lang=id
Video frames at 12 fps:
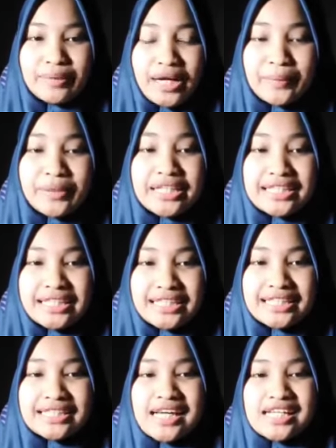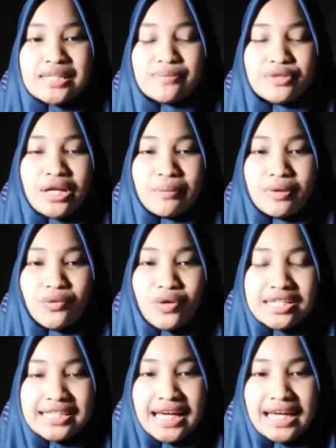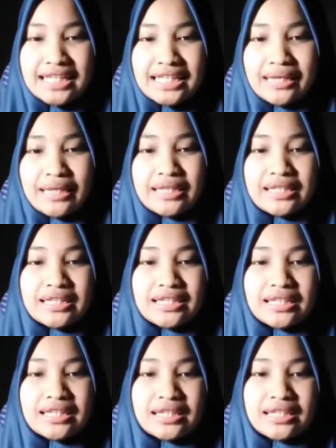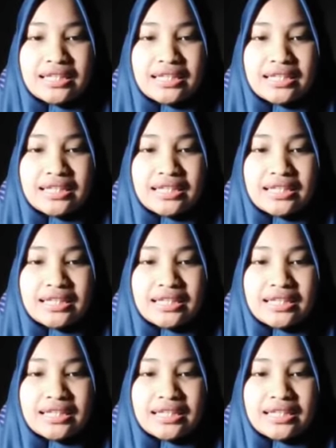perang pendidik yang semula menguasai eh,